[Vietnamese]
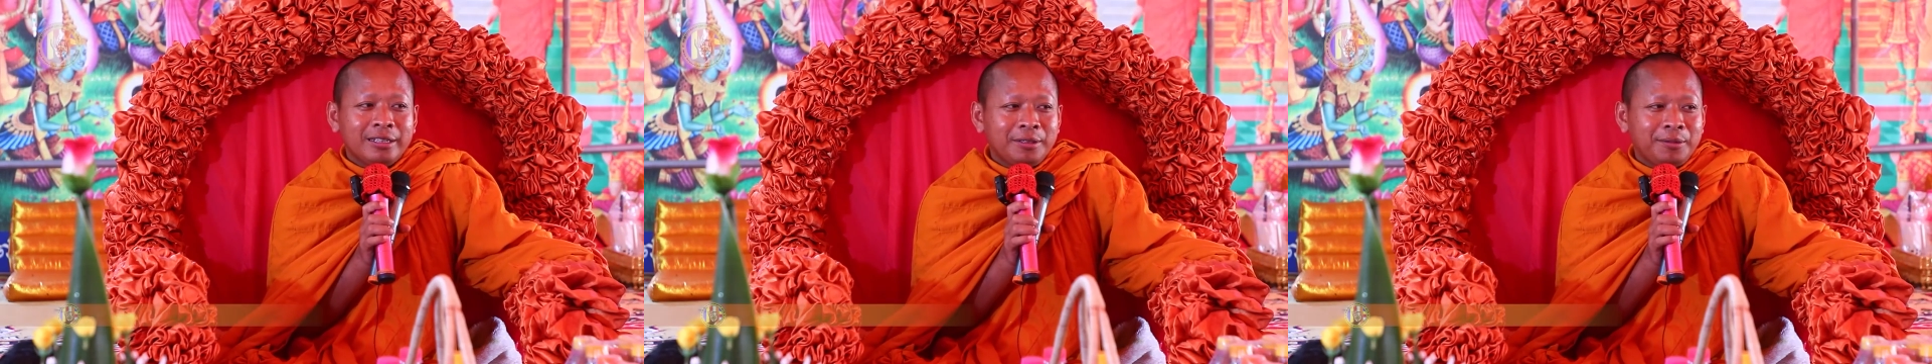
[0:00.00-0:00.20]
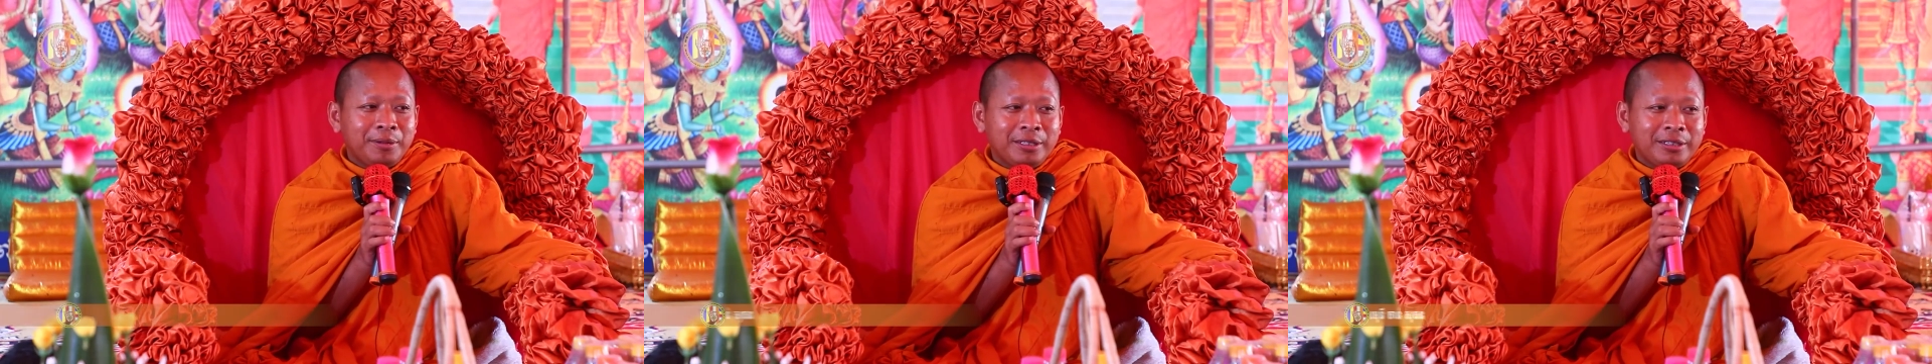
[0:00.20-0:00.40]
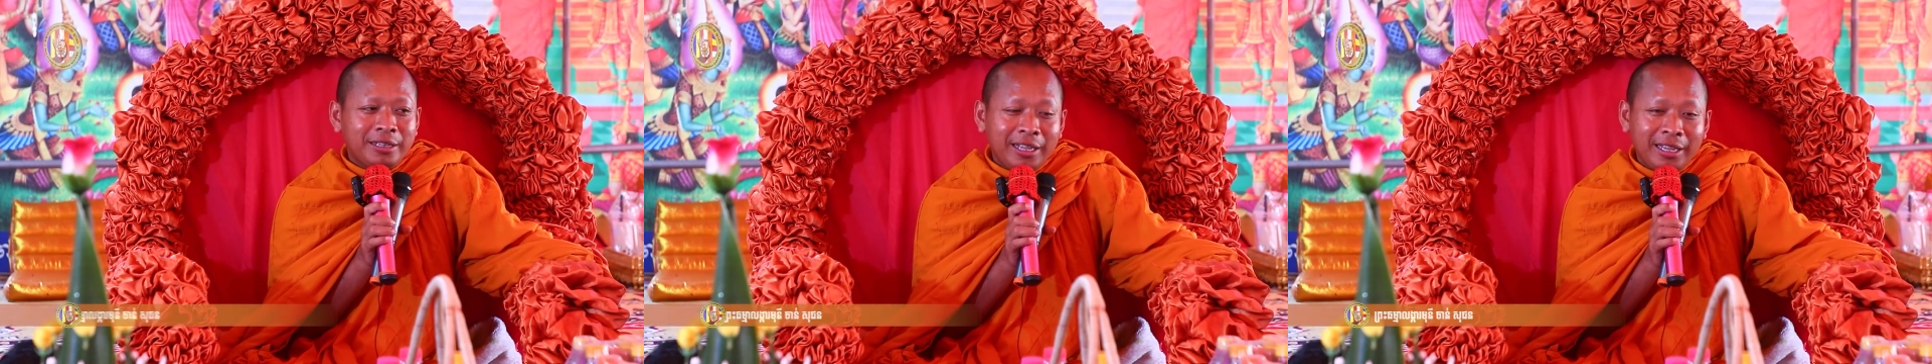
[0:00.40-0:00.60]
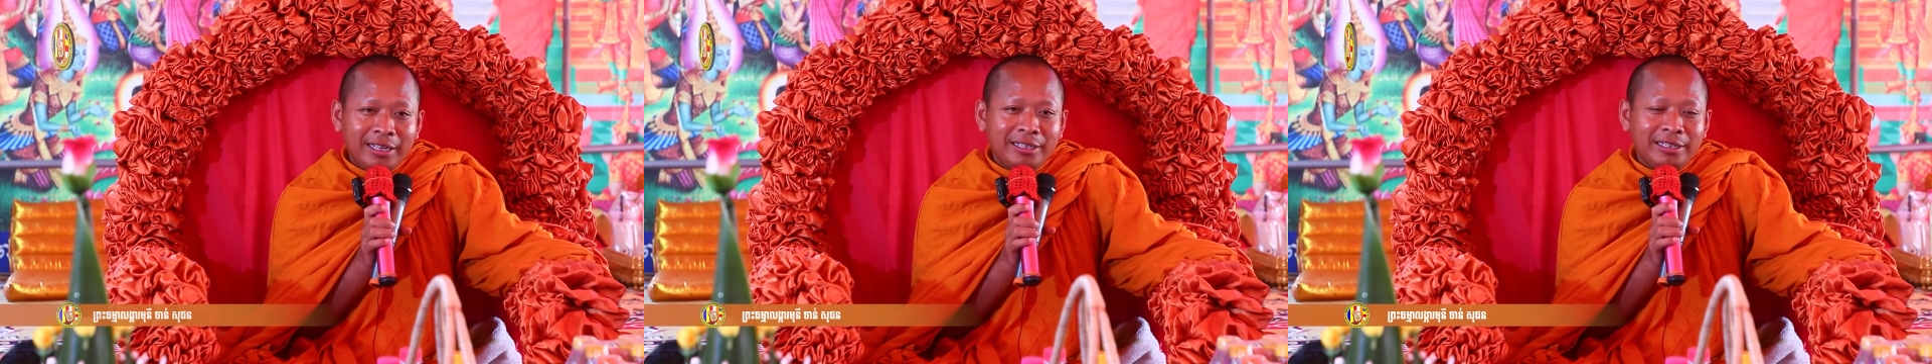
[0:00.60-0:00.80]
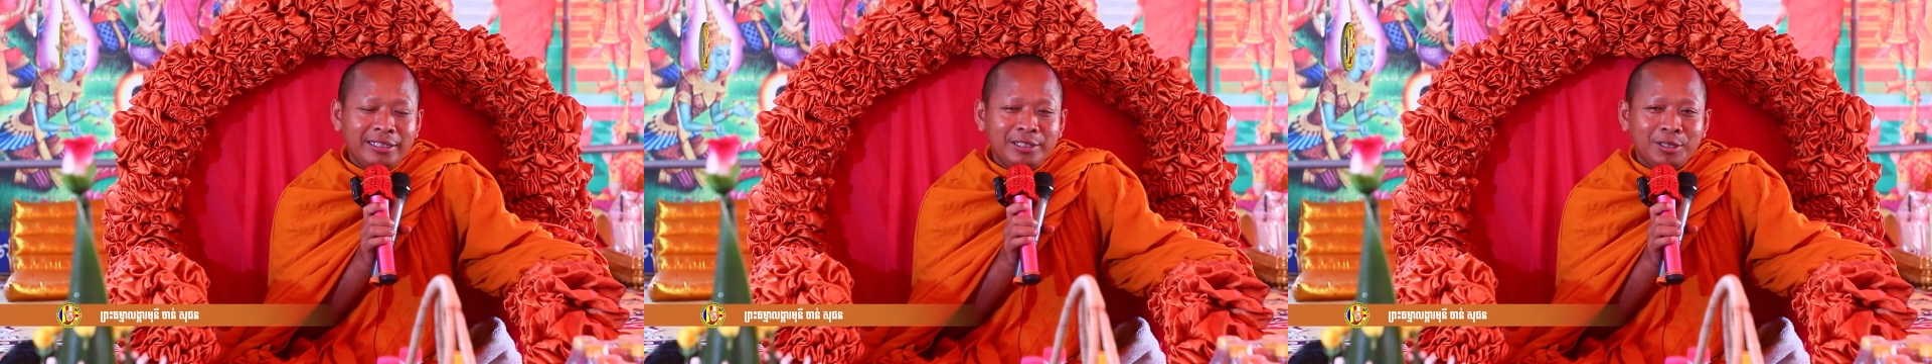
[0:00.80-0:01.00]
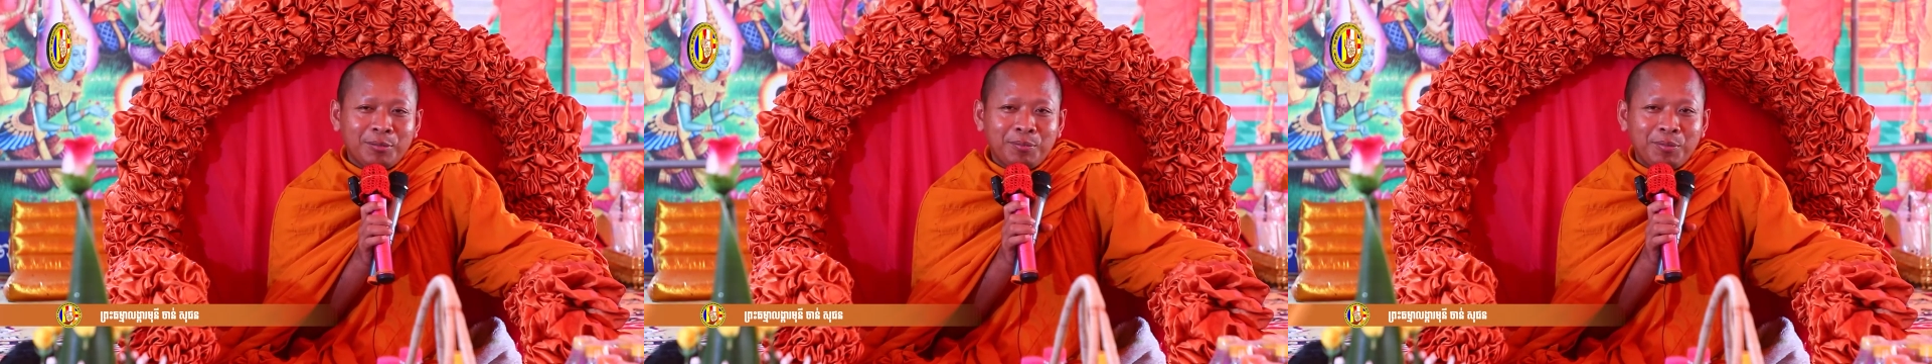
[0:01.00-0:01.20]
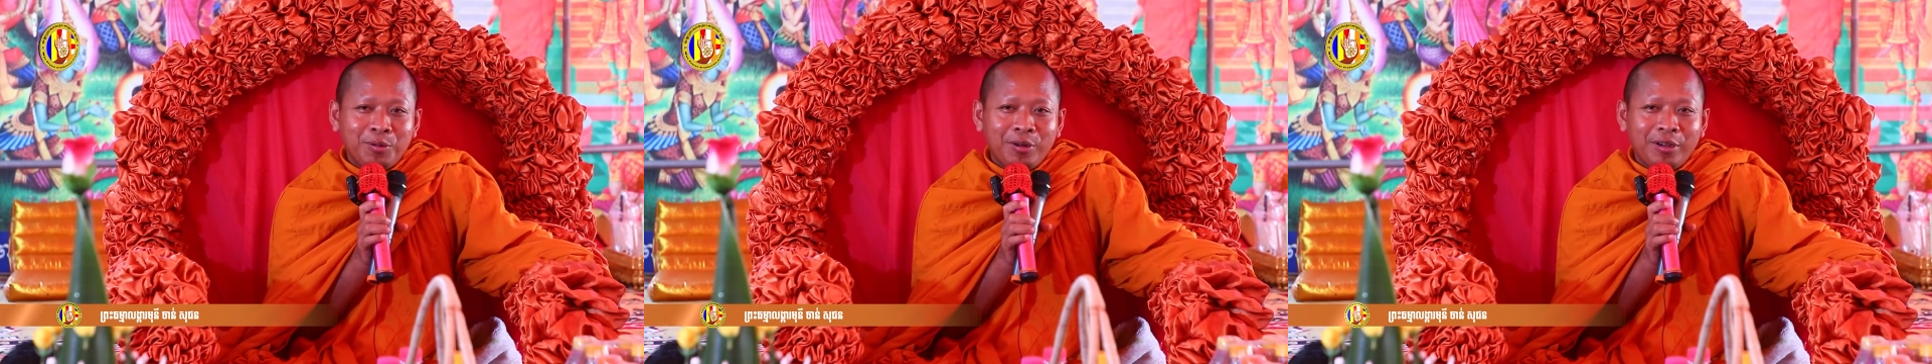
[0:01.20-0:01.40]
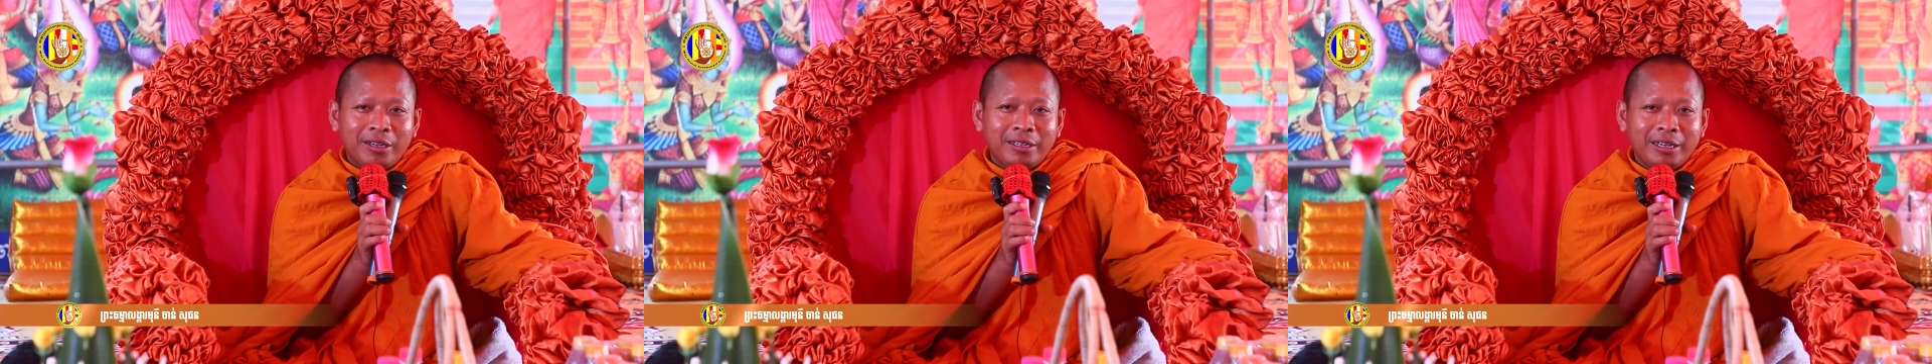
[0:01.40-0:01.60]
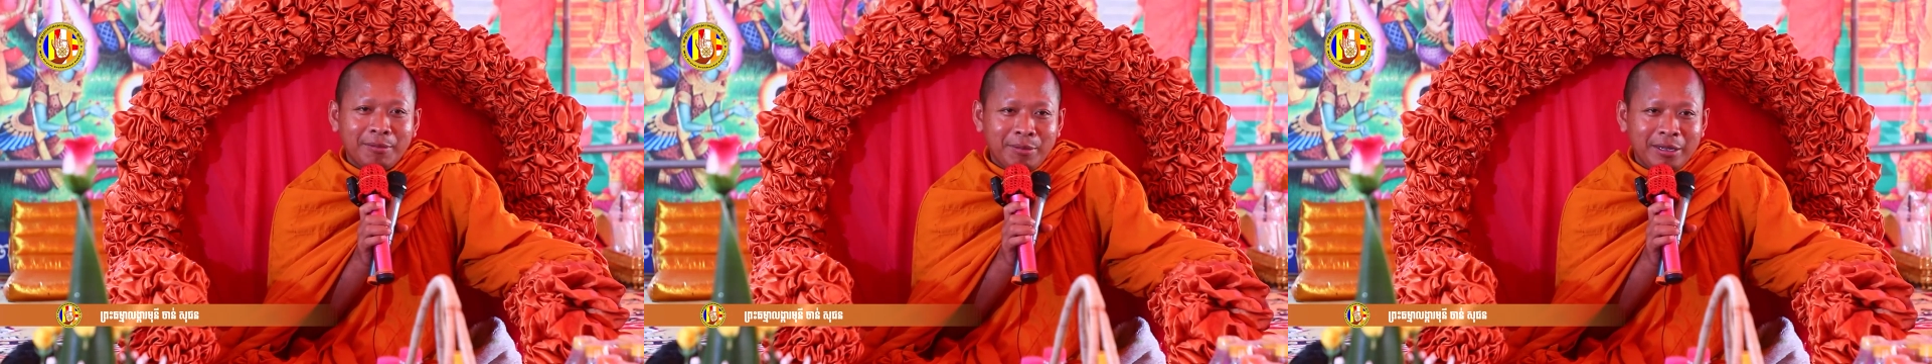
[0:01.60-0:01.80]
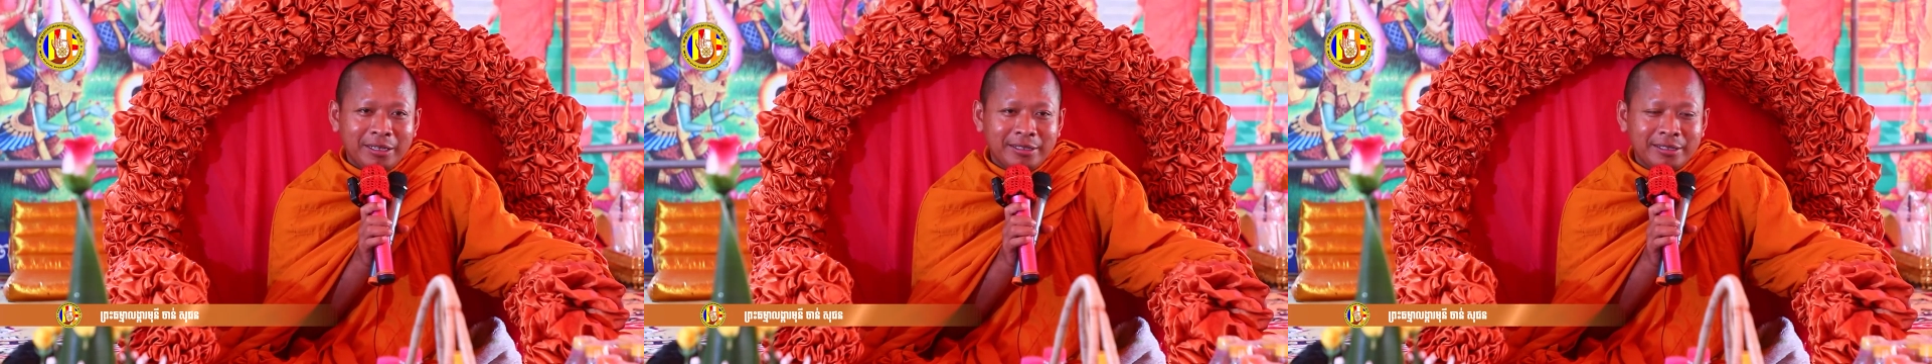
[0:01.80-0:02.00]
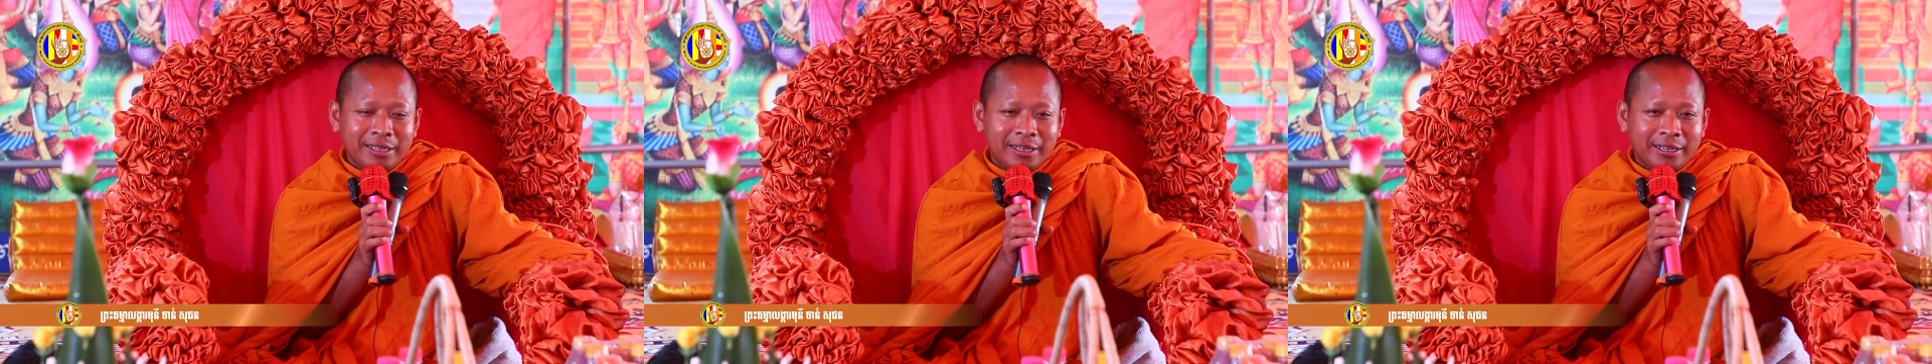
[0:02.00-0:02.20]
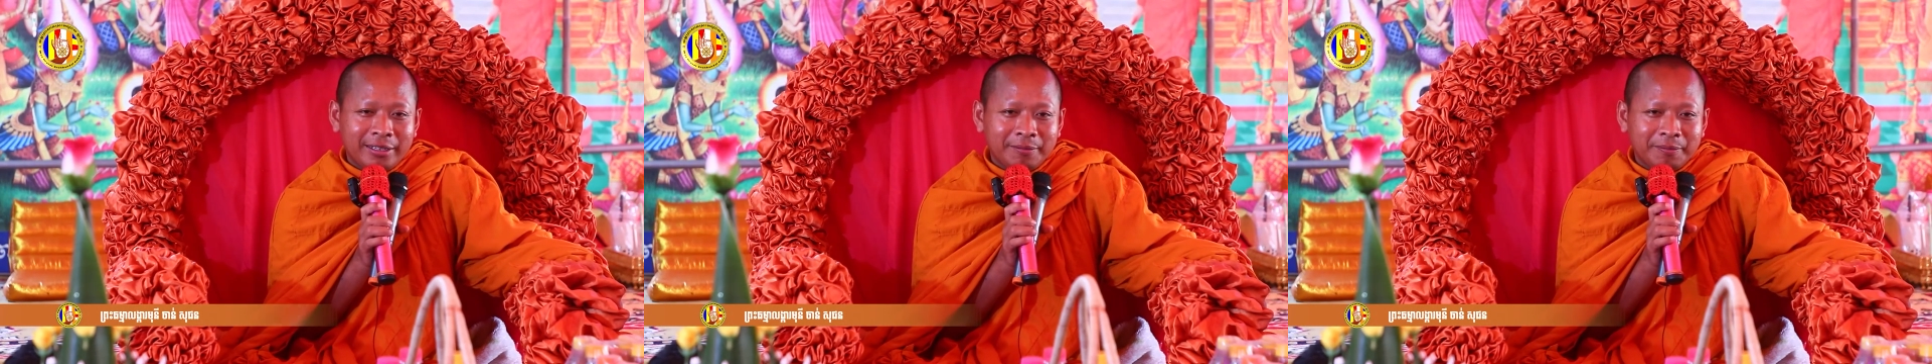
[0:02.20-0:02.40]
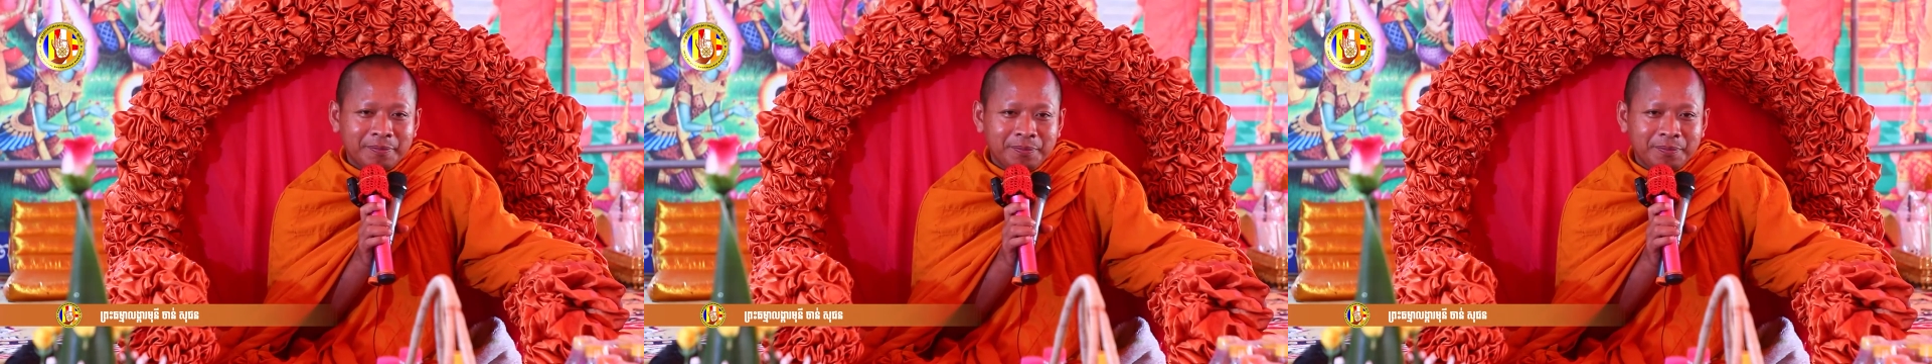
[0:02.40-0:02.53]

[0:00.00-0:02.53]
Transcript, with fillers: phơi tiên chồng pua nè biển sờ